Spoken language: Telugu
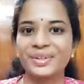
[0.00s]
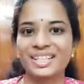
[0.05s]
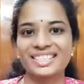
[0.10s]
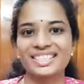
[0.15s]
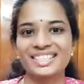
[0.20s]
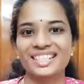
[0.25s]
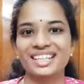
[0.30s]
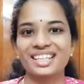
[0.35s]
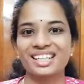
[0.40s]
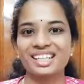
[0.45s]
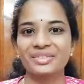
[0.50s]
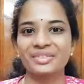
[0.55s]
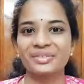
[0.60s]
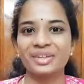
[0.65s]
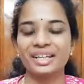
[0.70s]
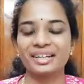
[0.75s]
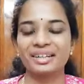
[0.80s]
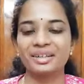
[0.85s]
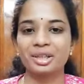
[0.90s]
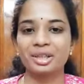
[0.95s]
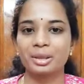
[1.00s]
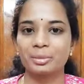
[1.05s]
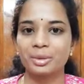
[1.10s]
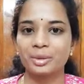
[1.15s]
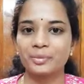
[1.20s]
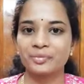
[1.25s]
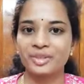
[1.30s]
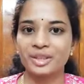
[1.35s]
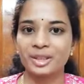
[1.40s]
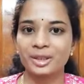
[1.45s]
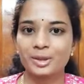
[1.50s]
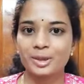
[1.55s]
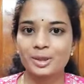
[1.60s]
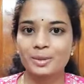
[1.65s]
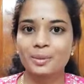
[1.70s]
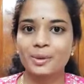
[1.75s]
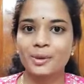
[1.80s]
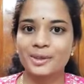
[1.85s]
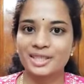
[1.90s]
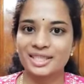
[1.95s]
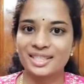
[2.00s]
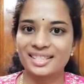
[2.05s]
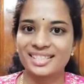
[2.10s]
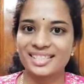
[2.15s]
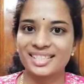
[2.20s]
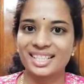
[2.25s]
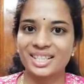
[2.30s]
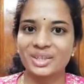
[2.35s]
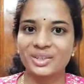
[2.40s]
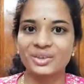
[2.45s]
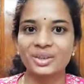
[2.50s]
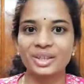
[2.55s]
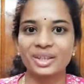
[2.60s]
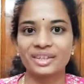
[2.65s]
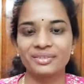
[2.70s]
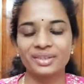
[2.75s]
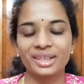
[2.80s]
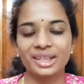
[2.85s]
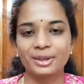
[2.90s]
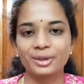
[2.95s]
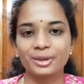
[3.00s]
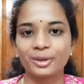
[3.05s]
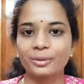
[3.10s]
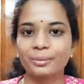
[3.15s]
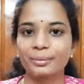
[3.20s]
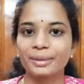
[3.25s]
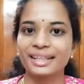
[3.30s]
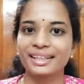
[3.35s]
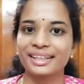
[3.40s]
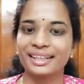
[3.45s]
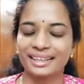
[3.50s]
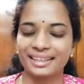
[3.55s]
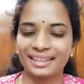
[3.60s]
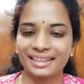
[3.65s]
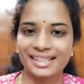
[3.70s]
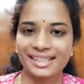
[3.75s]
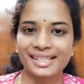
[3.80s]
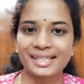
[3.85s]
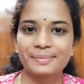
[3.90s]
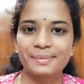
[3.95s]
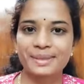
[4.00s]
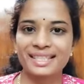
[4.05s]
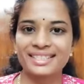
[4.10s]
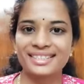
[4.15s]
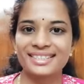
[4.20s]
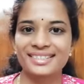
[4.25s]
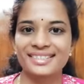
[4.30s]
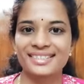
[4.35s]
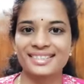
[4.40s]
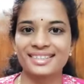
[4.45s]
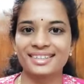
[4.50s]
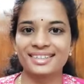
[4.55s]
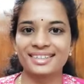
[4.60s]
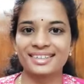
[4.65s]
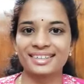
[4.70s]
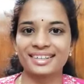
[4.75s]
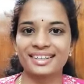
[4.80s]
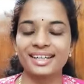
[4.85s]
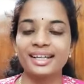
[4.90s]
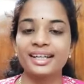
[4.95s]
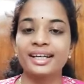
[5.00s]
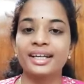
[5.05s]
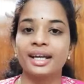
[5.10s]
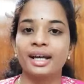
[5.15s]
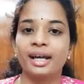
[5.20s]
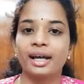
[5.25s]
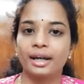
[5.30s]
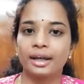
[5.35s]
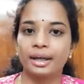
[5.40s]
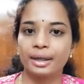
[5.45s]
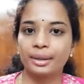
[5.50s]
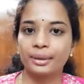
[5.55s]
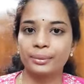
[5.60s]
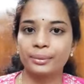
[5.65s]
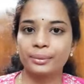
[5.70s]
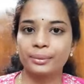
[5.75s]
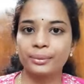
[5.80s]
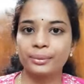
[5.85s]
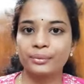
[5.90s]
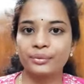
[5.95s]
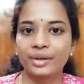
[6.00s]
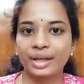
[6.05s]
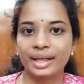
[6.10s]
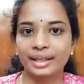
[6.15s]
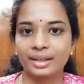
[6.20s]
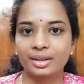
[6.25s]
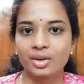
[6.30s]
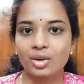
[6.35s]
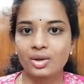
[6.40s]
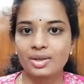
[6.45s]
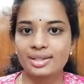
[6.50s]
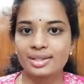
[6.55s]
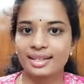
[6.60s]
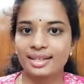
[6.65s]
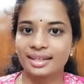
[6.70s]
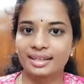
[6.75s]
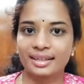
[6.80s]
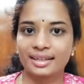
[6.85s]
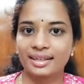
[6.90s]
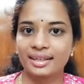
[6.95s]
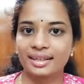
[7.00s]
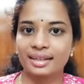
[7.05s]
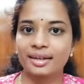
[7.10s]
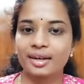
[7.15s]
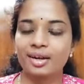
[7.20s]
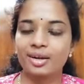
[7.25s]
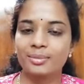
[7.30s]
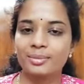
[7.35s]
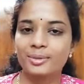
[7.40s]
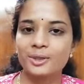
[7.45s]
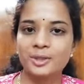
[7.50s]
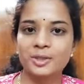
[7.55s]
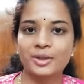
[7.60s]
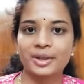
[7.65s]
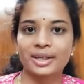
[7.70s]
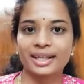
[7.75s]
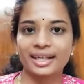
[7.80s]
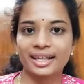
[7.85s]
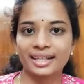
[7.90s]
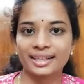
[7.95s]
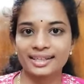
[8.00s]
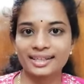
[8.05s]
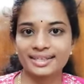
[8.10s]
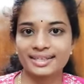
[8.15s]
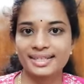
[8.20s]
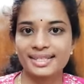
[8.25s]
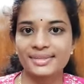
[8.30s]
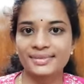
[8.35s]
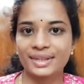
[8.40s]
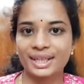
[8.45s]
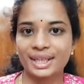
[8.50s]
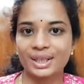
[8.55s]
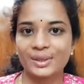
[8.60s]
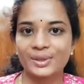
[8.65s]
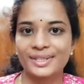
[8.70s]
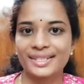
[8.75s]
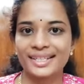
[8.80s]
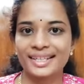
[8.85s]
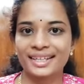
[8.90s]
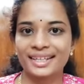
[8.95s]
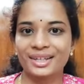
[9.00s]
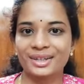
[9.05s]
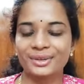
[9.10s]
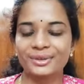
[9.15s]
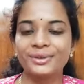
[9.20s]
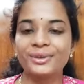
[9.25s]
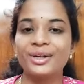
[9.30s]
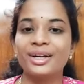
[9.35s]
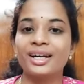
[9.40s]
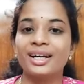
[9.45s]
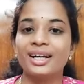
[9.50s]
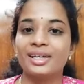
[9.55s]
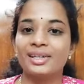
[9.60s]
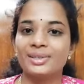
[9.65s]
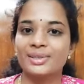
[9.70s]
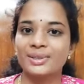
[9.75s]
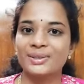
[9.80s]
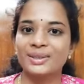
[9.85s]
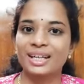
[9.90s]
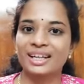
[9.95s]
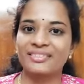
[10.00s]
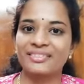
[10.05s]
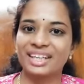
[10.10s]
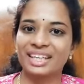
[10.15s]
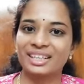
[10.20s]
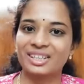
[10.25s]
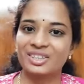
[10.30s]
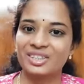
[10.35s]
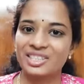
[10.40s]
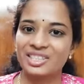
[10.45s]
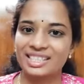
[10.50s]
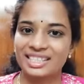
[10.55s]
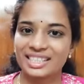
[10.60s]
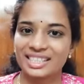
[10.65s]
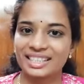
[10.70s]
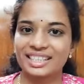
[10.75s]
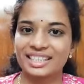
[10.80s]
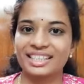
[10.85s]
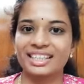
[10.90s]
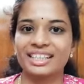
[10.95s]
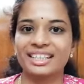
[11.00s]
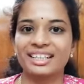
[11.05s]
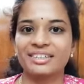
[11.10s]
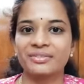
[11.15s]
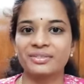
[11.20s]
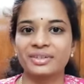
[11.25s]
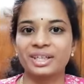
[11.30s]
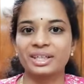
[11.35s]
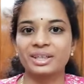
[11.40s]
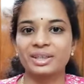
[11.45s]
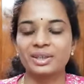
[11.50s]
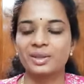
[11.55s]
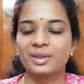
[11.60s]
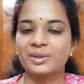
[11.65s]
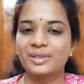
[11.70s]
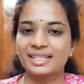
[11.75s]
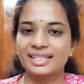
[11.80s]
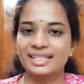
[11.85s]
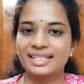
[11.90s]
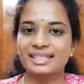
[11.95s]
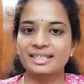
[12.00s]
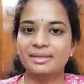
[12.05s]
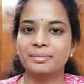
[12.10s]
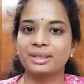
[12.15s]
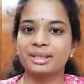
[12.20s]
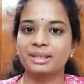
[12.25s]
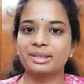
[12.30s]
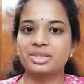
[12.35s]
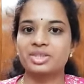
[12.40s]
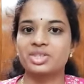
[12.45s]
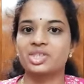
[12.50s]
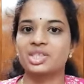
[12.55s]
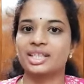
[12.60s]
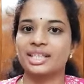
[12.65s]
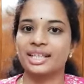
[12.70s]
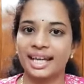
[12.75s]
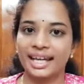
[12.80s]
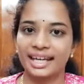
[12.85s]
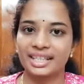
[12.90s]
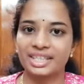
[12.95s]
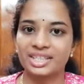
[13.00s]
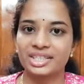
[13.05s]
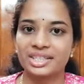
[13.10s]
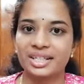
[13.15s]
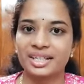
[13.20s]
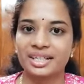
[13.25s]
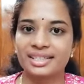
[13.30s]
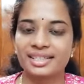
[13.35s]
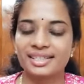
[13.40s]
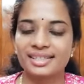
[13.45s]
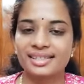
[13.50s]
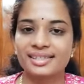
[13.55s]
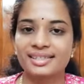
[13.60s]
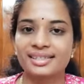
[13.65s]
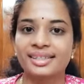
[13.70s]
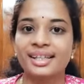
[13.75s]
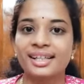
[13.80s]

ఛానల్ ద్వారా ఏమేమి వీడియోస్ పోస్ట్ చేస్తానో ఈ వీడియోలో మీకు క్లియర్గా ఎక్స్ప్లెయిన్ చేస్తానండి నేను వెయిట్ లాస్ అయ్యానండి ఆల్మోస్ట్ ఒక టెన్ కేజెస్ వెయిట్ లాస్ అయ్యాను సో నా వెయిట్ లాస్ జర్నీ నా వెయిట్ లాస్కి సంబంధించిన డైట్ చార్ట్స్